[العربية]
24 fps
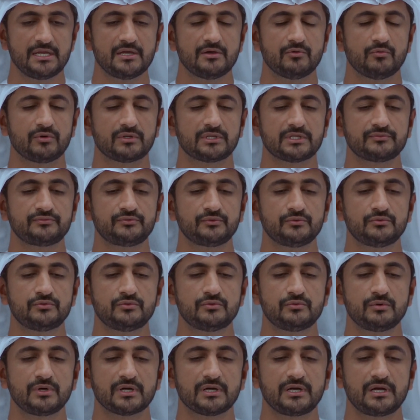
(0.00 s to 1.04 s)
ونفعه
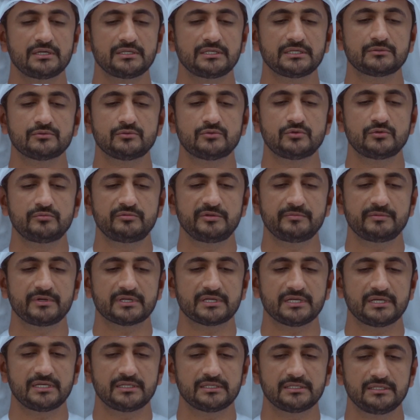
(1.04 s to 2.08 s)
وغايته
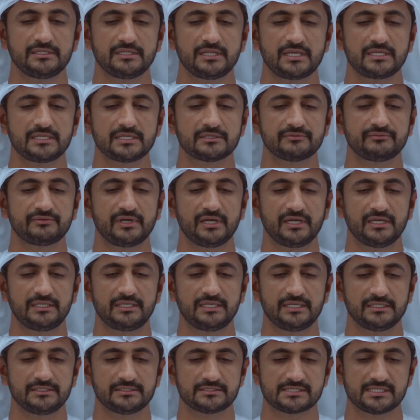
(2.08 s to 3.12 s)
بمكان لا يخفى
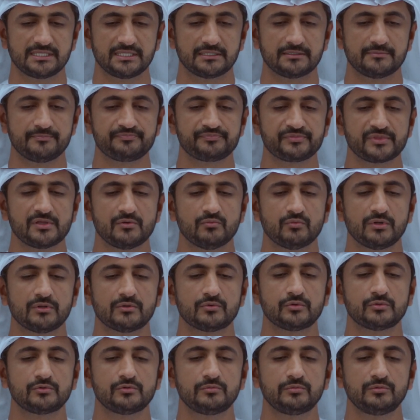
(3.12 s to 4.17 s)
على إنسان
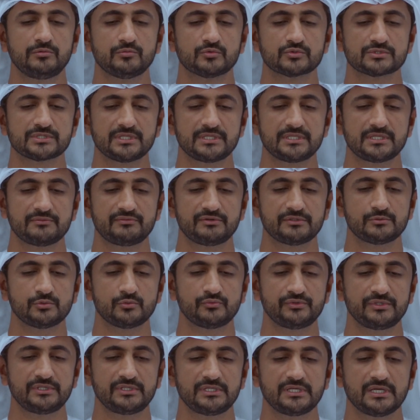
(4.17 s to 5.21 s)
والكتب المصنفة
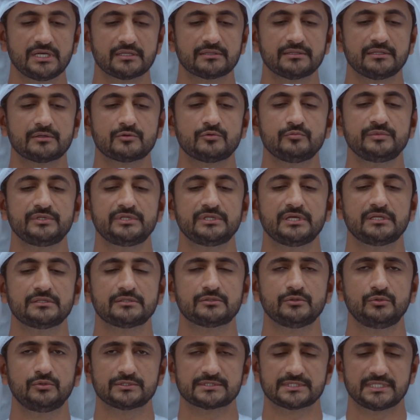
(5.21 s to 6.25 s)
فيه أكثر من أن
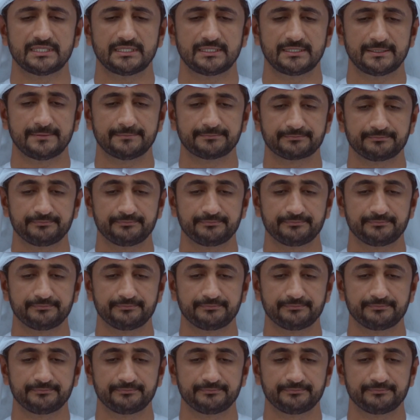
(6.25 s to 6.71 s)
تحصى